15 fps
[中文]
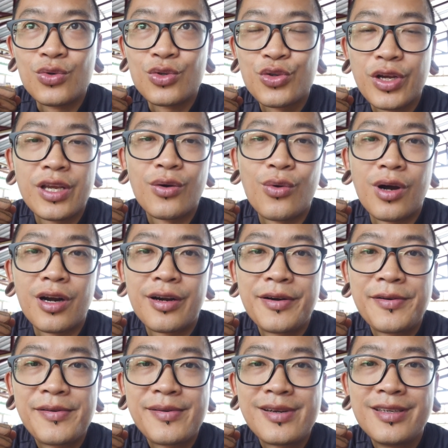睡一会儿，
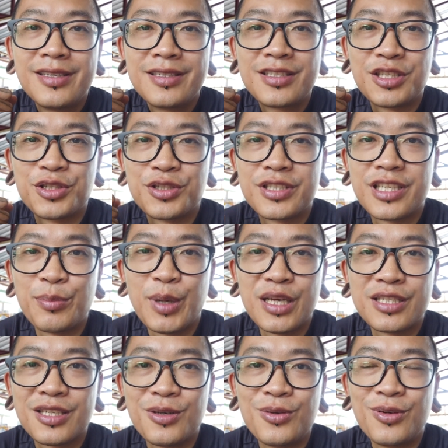这就是新南
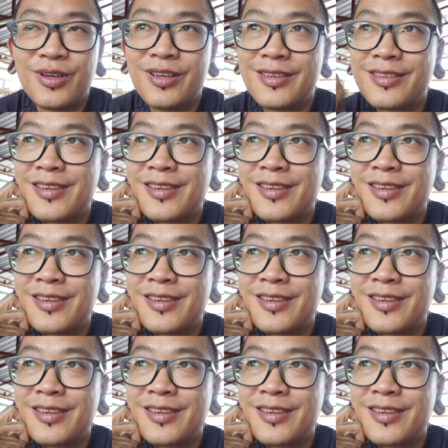生活。